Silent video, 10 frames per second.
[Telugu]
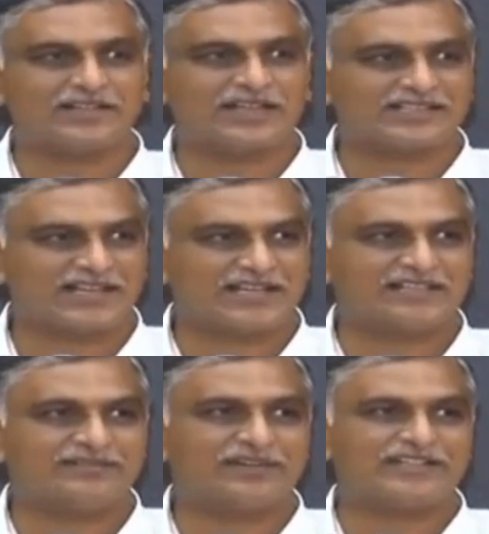
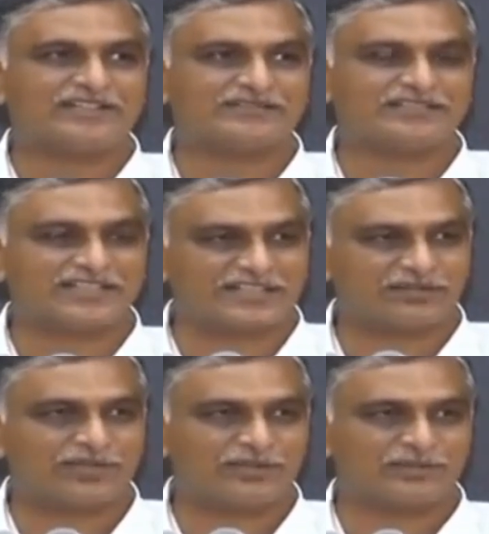రాష్ట్రాలకు ఇవ్వాల్సినటువంటి
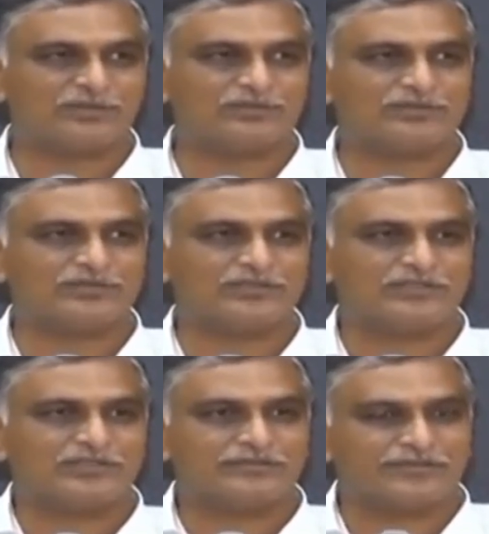నిధులను
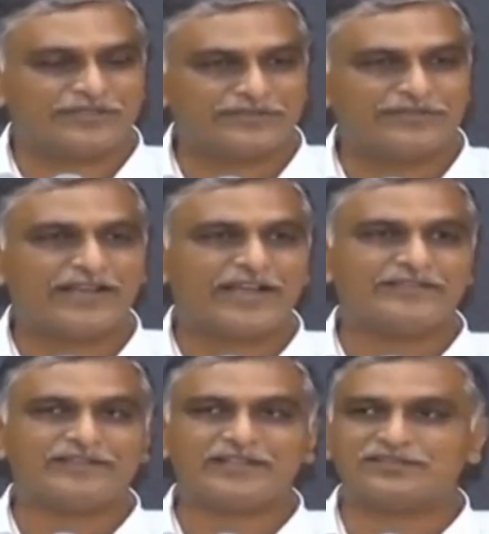విధివిగా
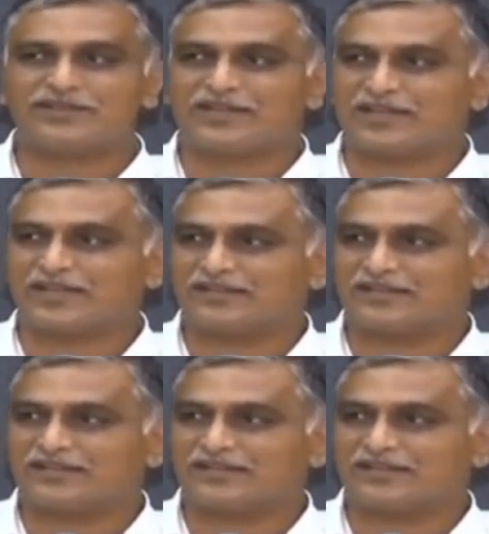ఇవ్వడం ద్వారా